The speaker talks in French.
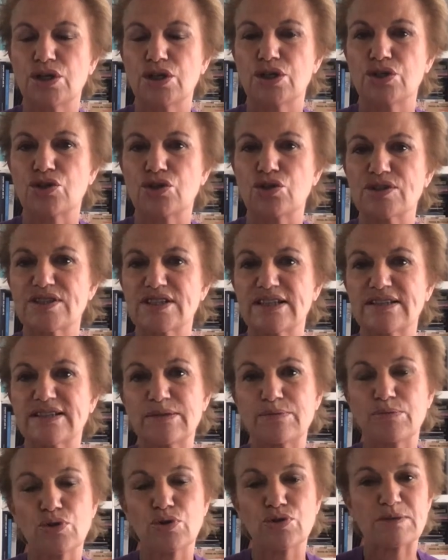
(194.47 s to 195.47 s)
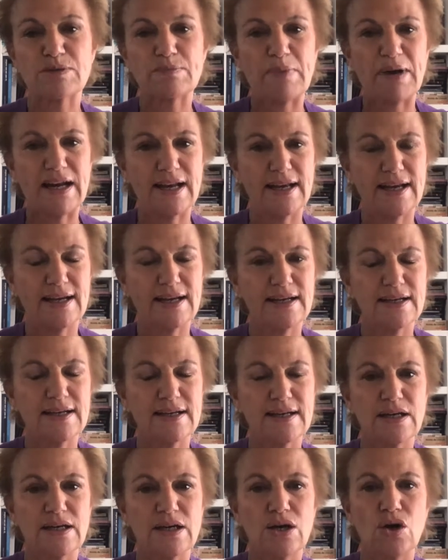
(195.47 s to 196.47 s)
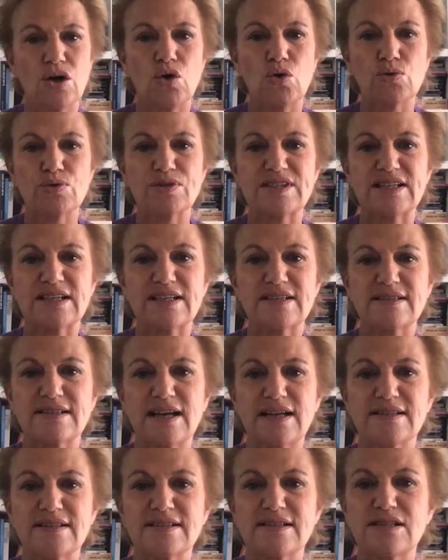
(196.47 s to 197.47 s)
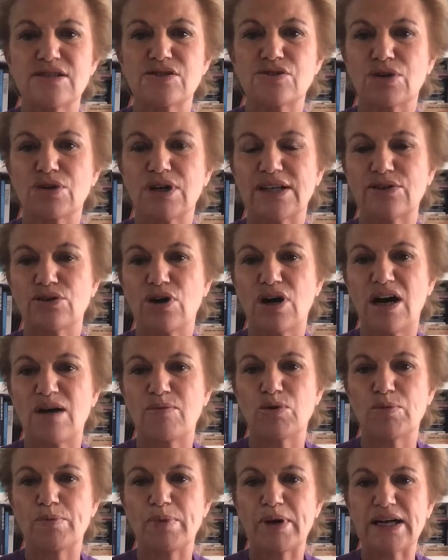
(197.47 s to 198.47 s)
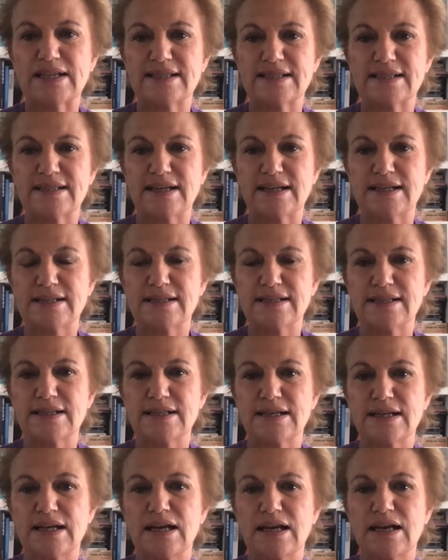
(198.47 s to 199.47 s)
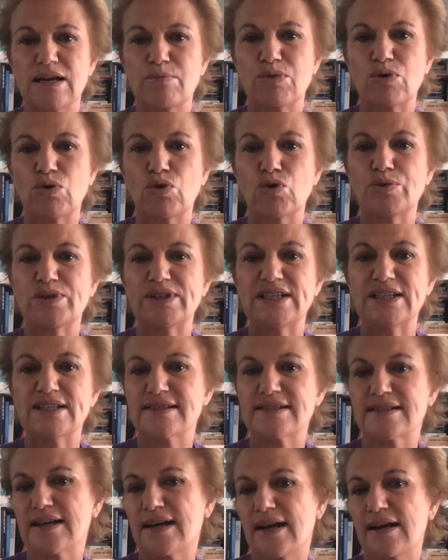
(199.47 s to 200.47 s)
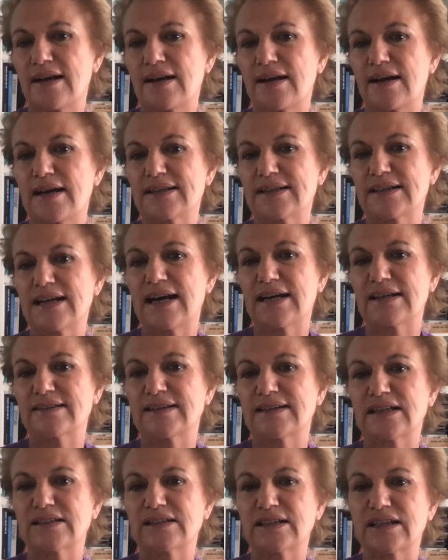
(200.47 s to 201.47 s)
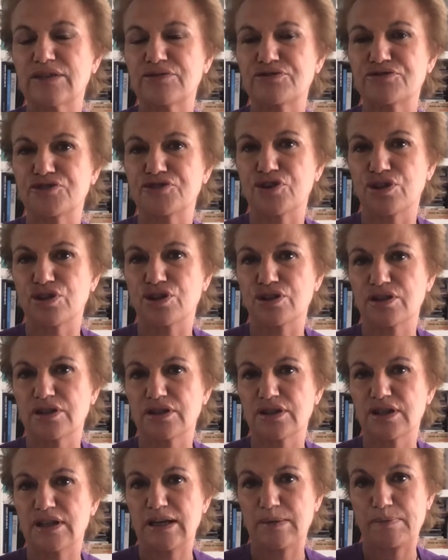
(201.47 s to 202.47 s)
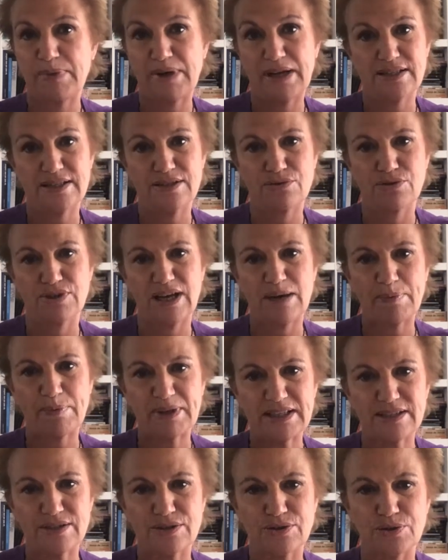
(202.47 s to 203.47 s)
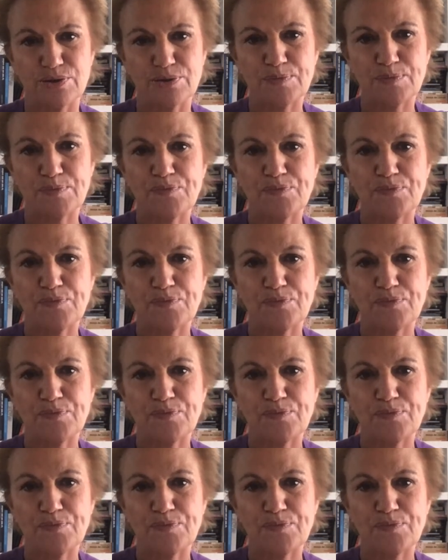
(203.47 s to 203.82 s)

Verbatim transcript: Dans cet immense palais, on s'extasie sur l'adorable princesse, mais on lui décèle un caractère très fort et presque capricieux.